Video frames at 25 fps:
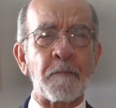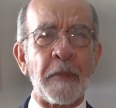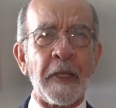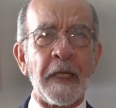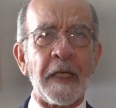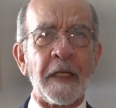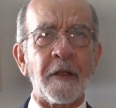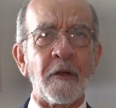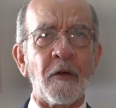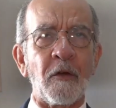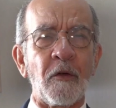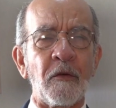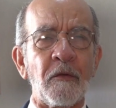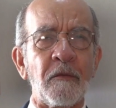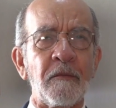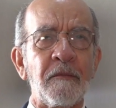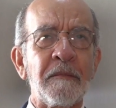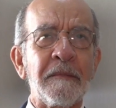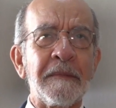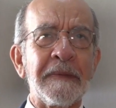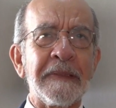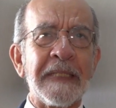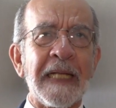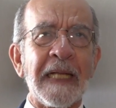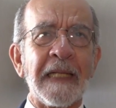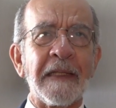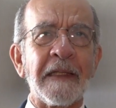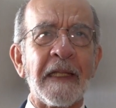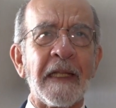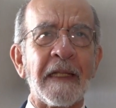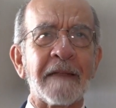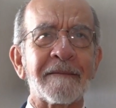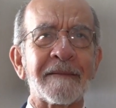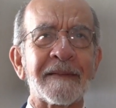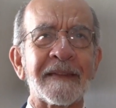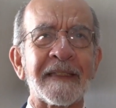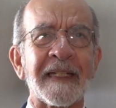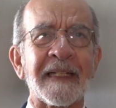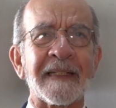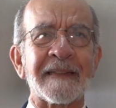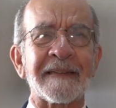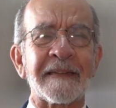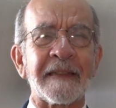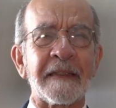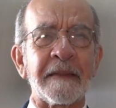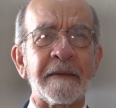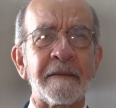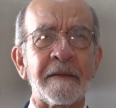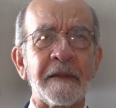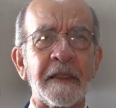pero nada
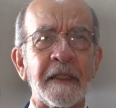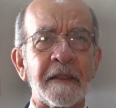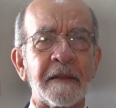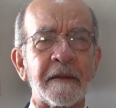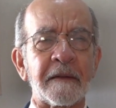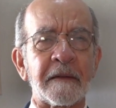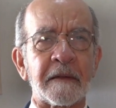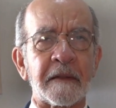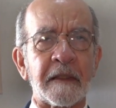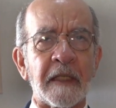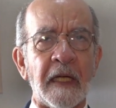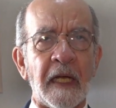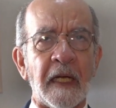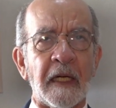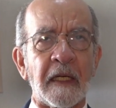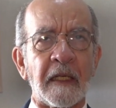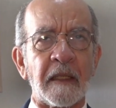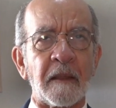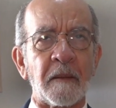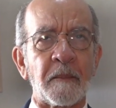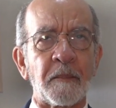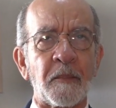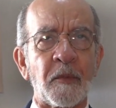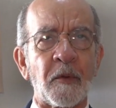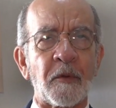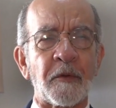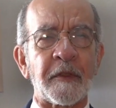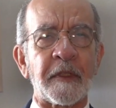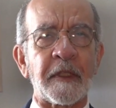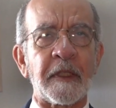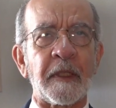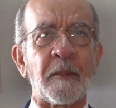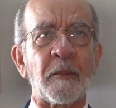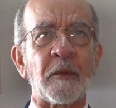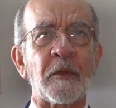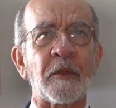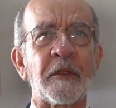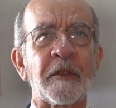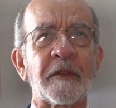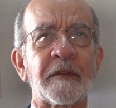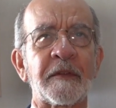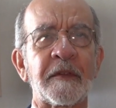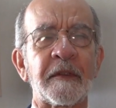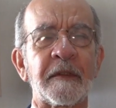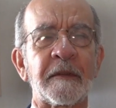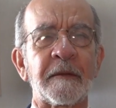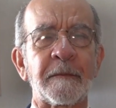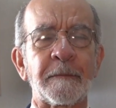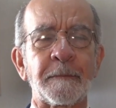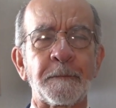trascendental, podríamos
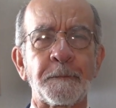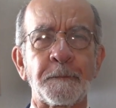decir.